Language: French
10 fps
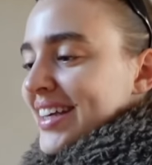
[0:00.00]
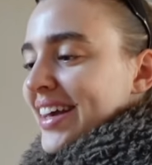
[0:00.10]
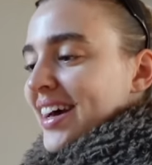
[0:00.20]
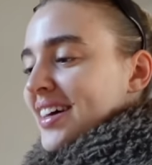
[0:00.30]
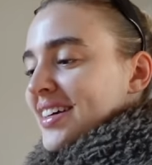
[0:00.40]
il y
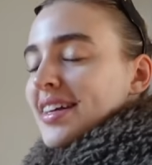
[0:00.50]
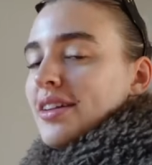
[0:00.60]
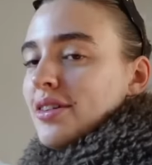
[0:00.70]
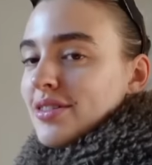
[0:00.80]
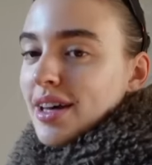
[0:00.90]
a
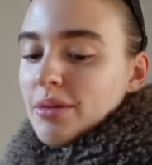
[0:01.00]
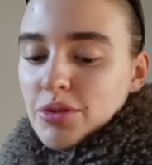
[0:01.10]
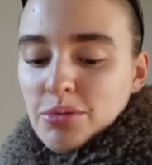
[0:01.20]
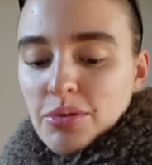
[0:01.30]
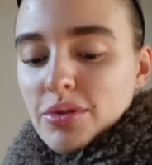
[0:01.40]
14 grammes
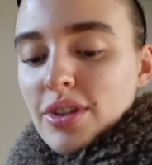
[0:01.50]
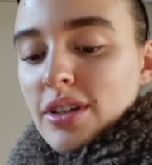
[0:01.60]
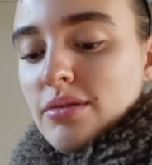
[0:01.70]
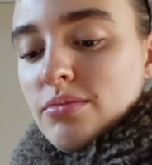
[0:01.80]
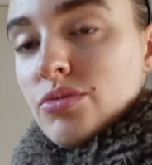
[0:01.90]
de protéines.